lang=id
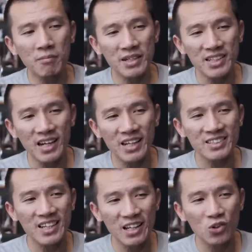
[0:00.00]
masih ada
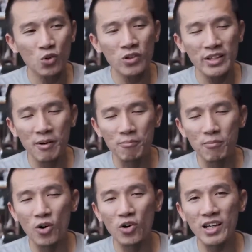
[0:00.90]
satu
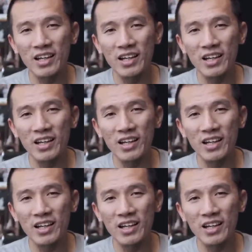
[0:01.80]
tembok yang